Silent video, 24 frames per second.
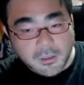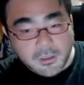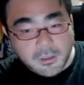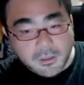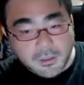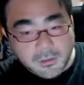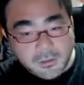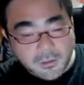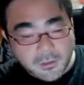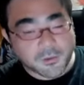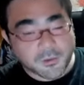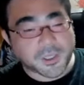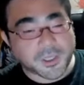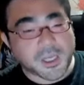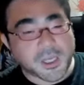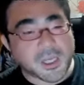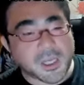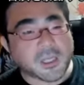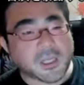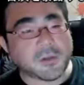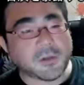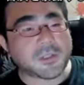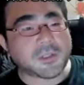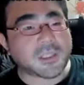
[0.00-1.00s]
その
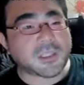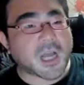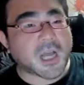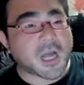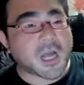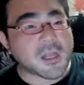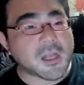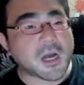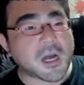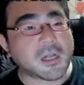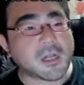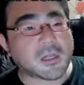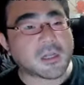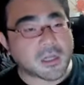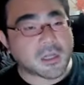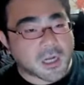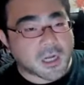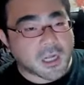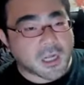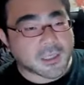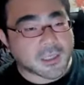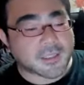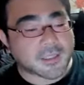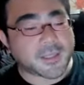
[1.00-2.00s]
経費を使わなかった
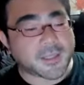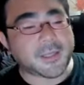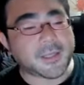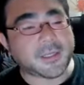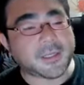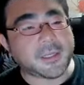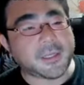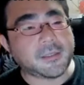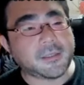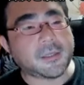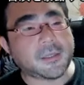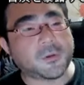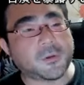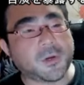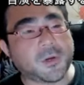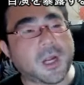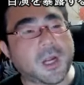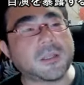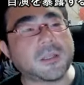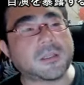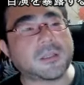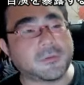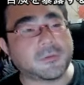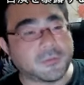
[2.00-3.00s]
ら、税金で取
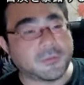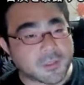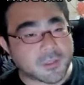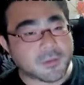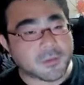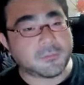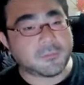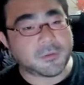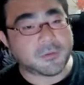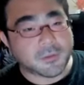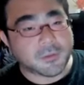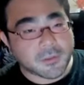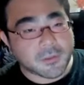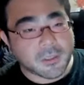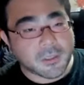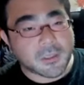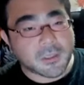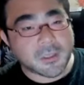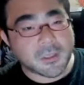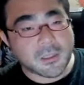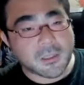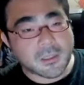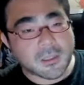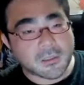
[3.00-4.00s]
られちゃうの、全部。
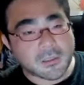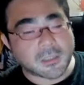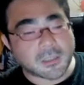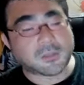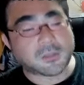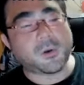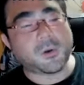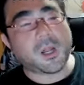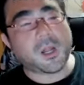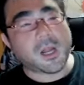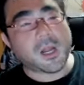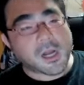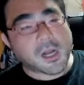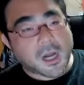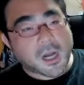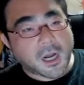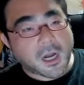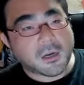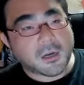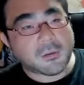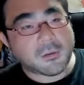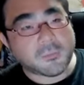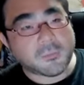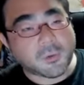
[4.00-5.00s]
だそれ
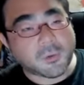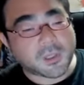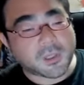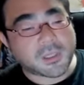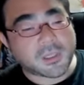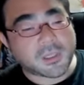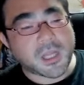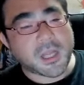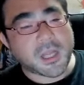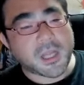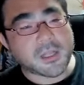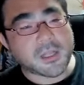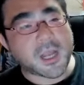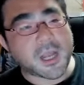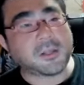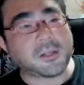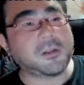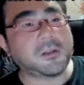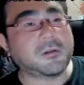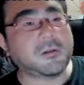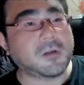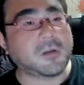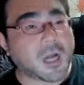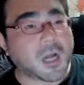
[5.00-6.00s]
が、もったいないっ
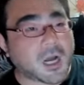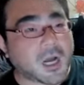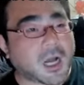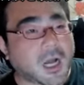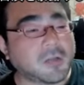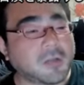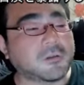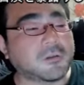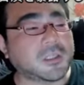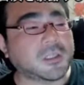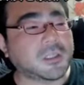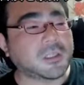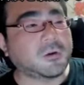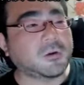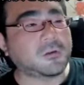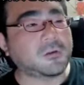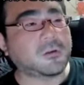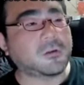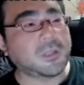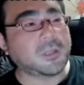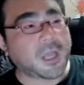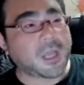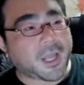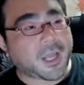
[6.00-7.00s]
ていうか、あと仕
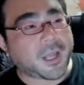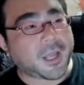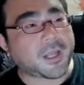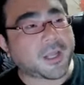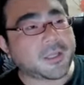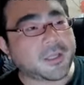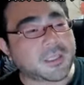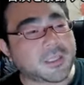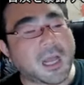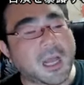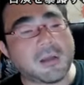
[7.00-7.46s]
事で使う